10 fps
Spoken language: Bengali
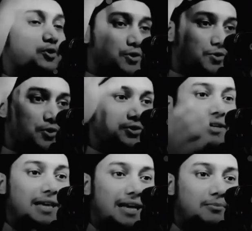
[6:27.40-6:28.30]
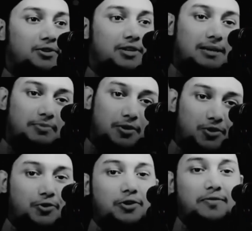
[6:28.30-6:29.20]
প্রদত্ত যে নেয়ামত সেটা আপনি
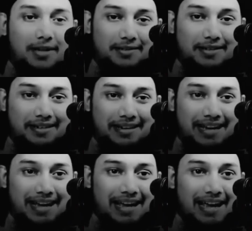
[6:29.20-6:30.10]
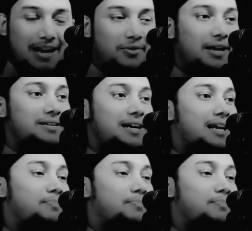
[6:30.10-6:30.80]
নষ্ট করে ফেলেছেন এখন এইটা আর